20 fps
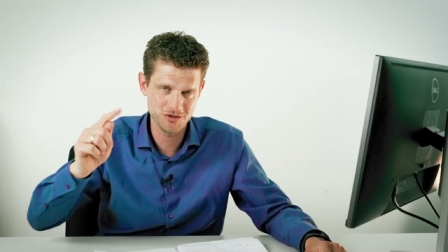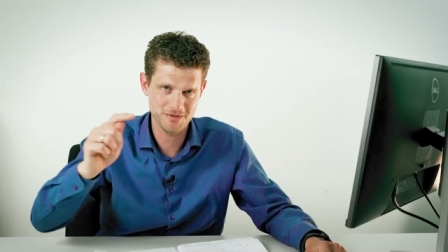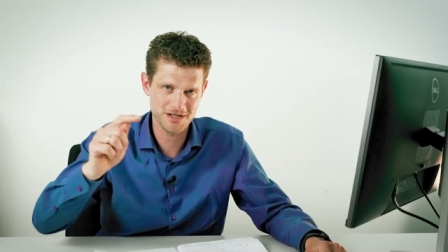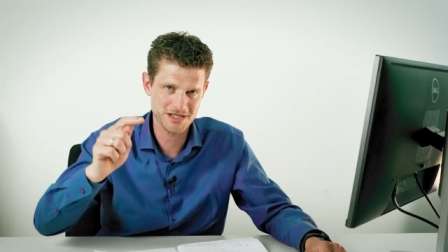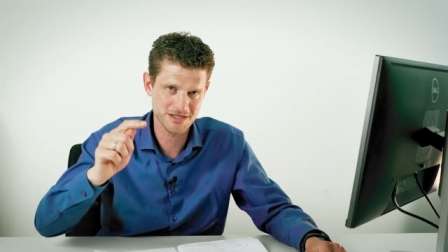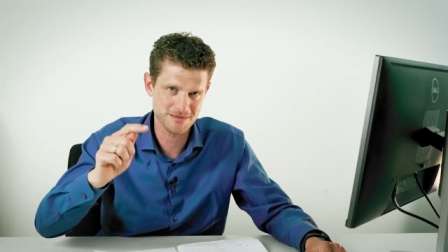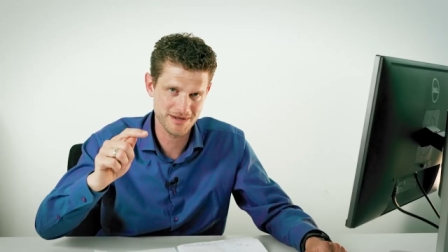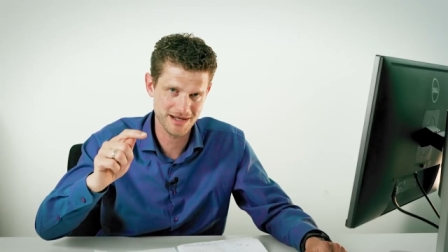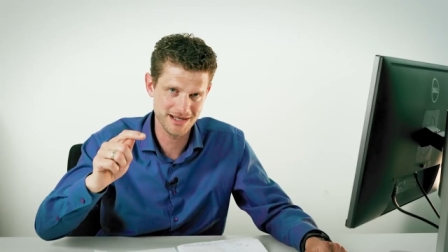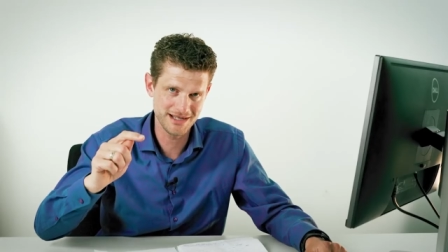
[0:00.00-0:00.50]
Nummer
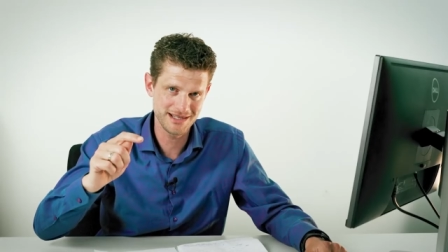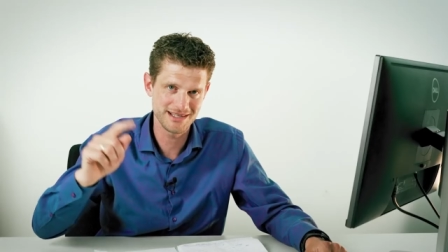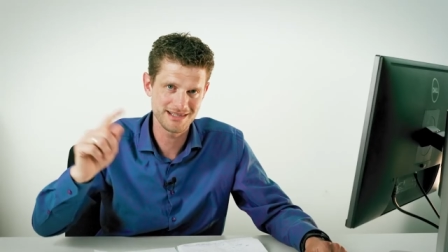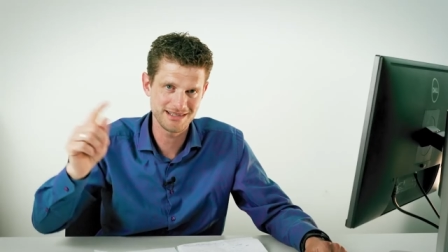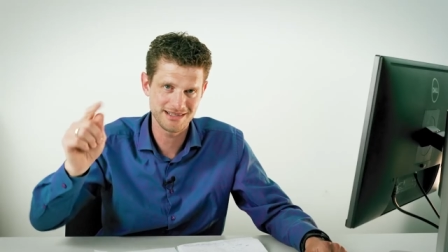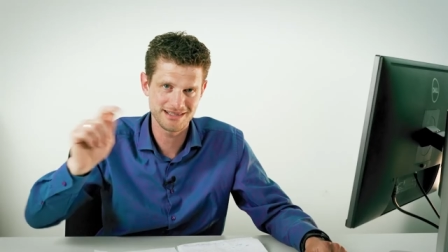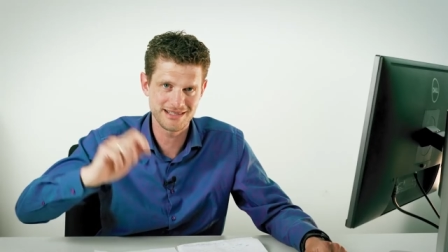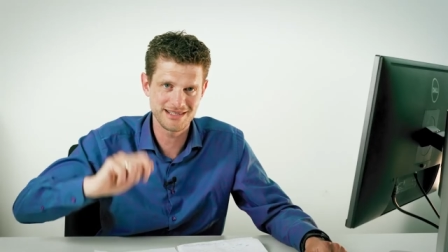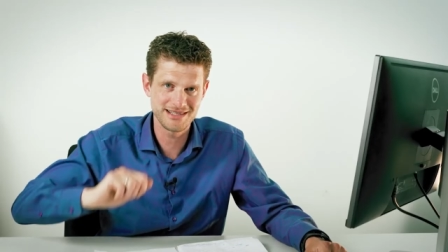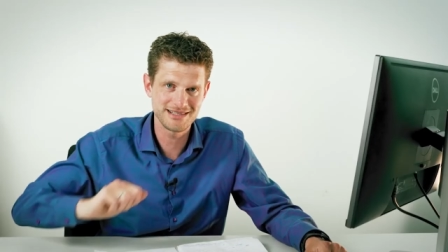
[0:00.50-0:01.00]
zwei,
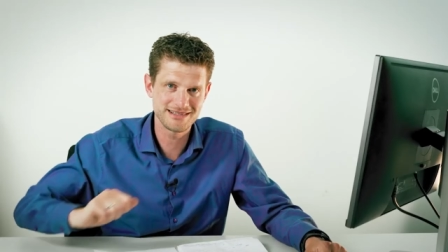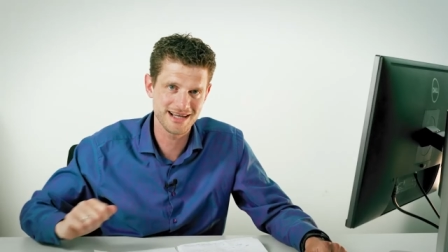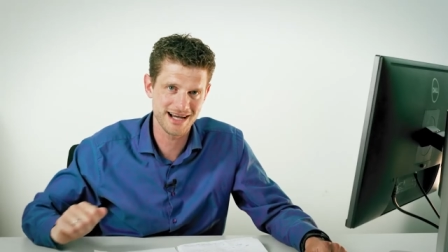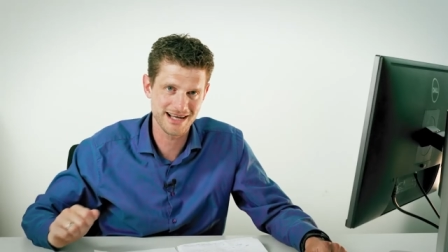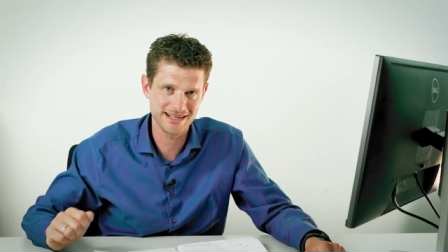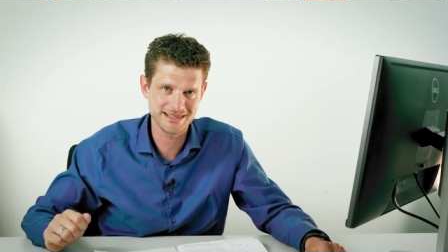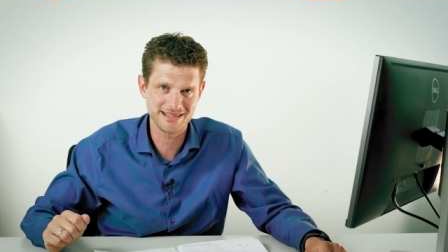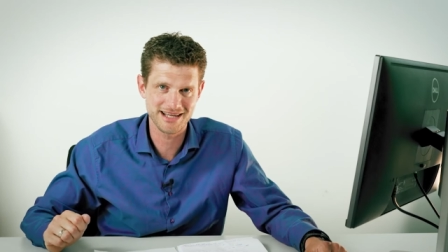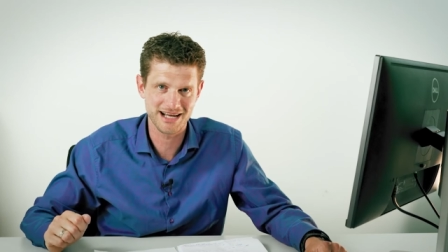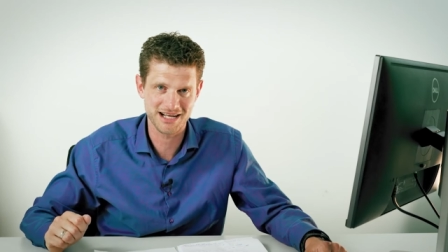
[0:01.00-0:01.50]
die
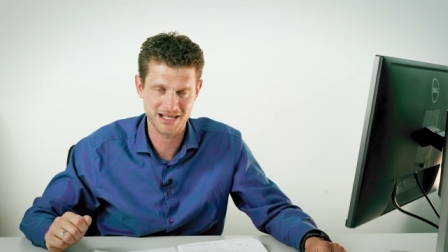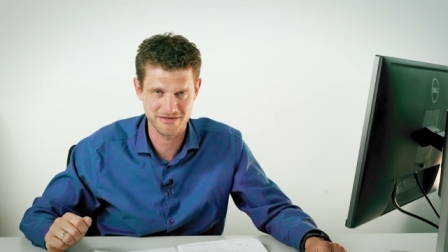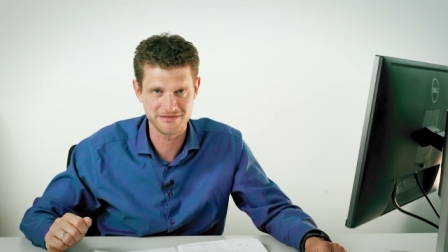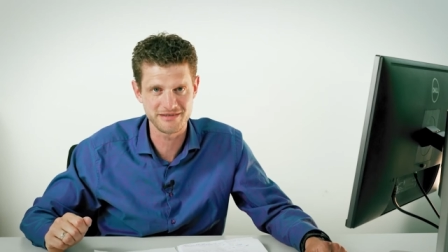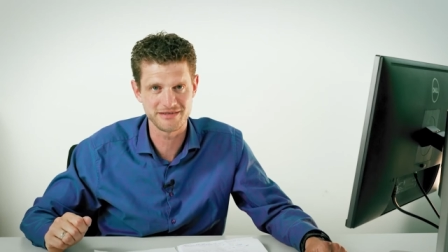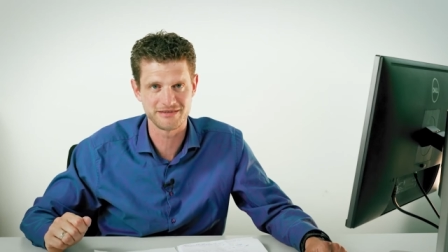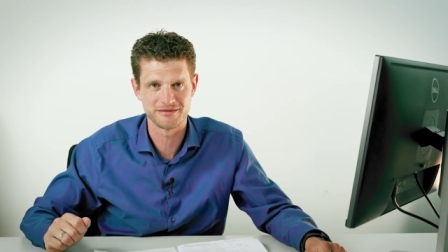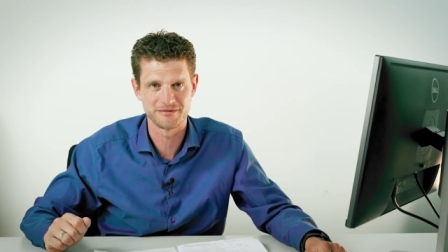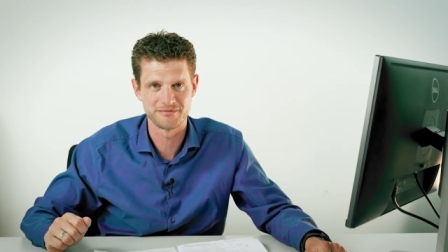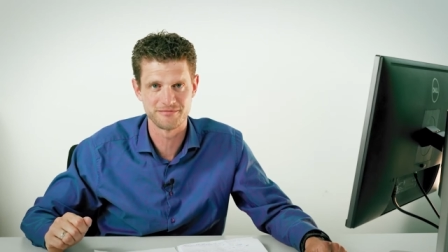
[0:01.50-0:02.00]

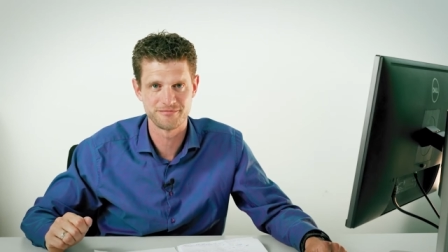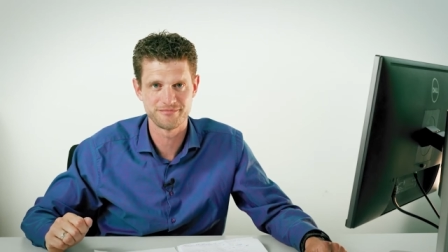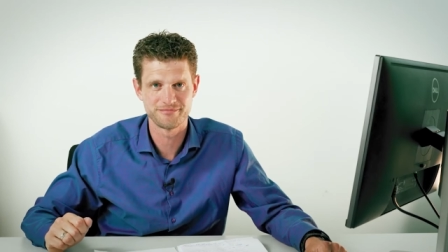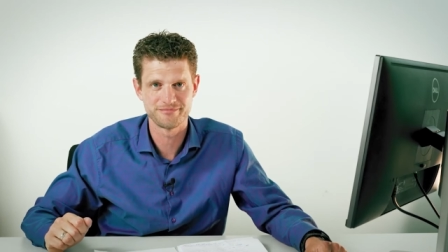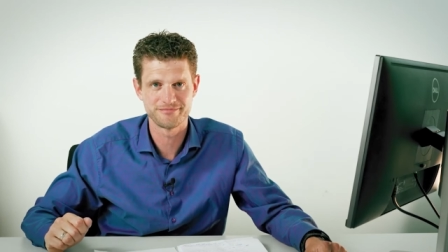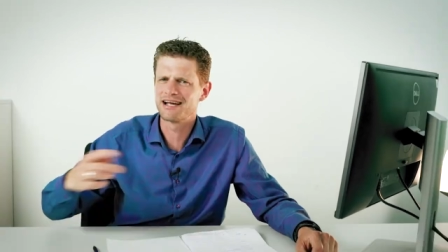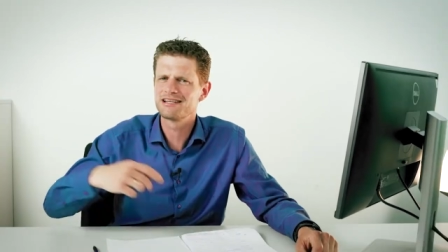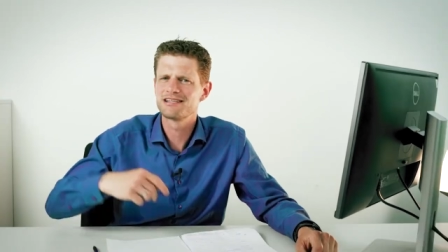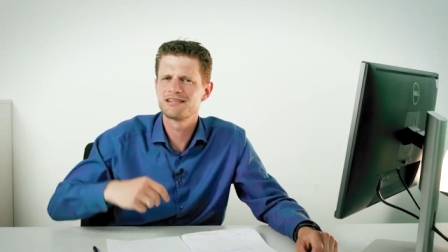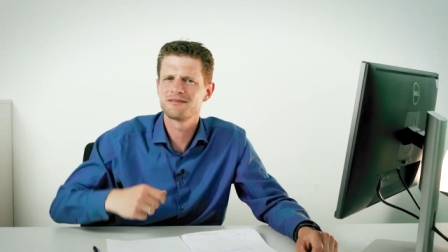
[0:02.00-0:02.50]
Datenakquise. Die
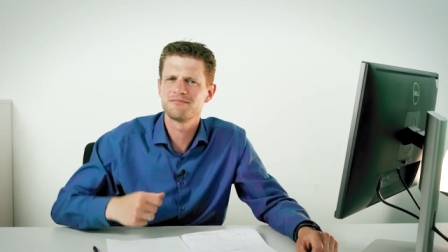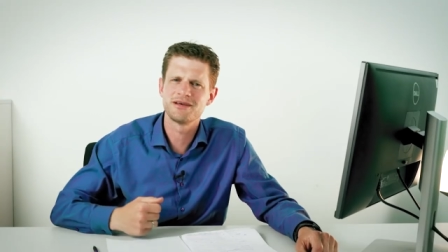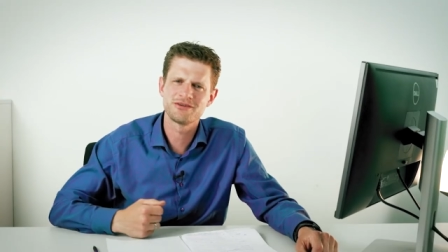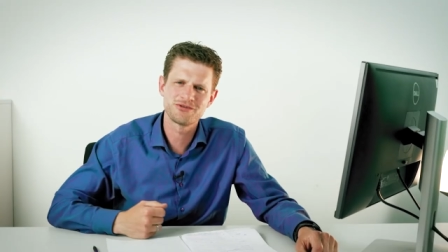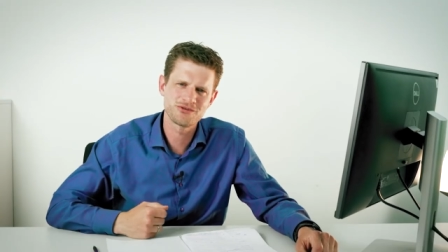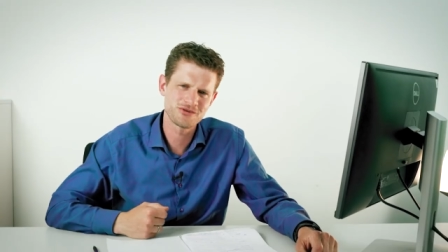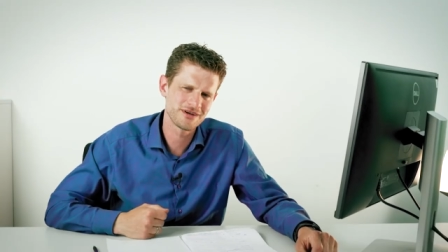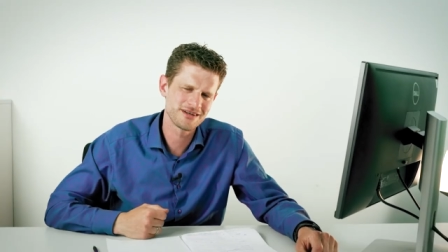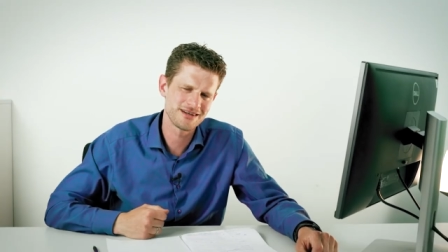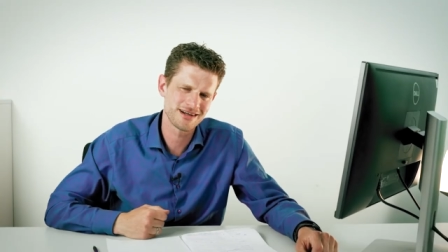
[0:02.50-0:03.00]
eigentliche
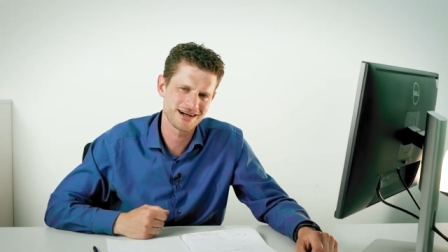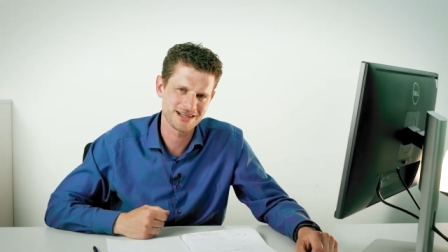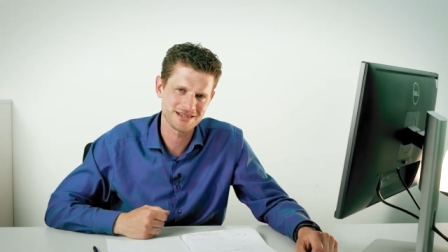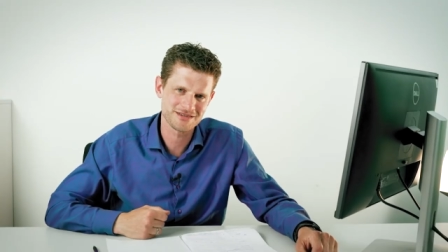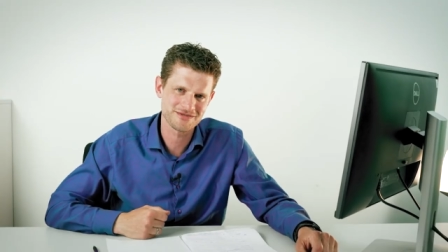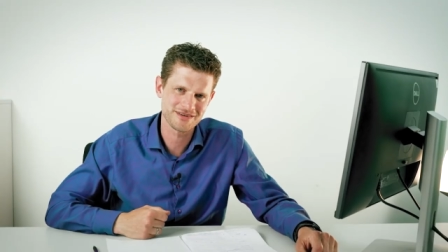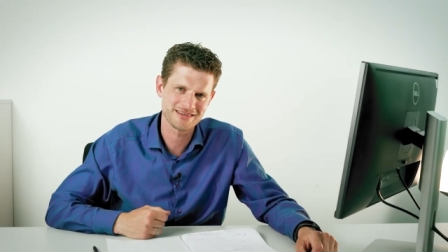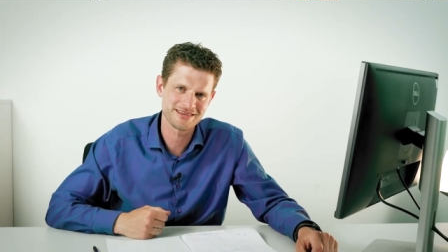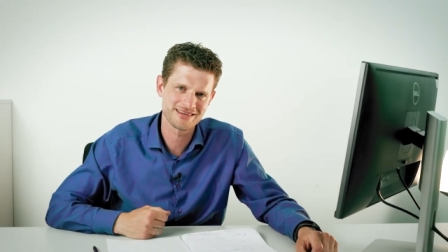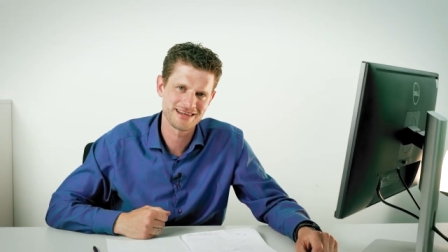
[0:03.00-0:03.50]
Messung geht ja
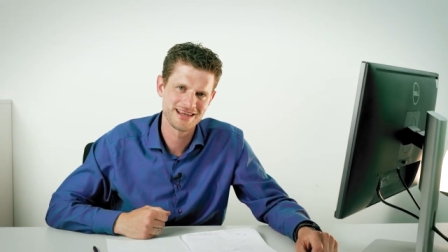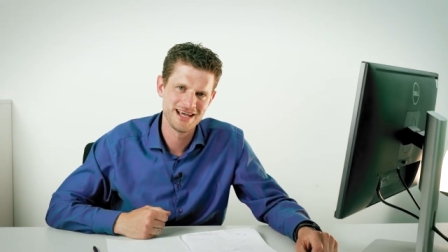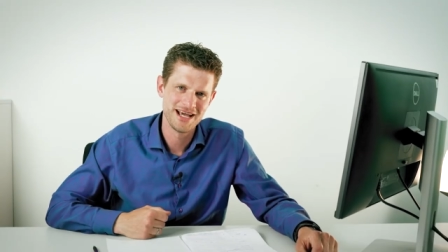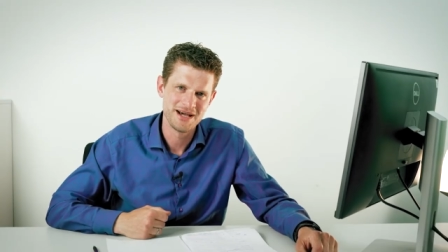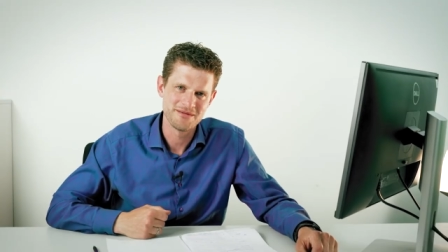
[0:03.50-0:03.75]
ratzfatz.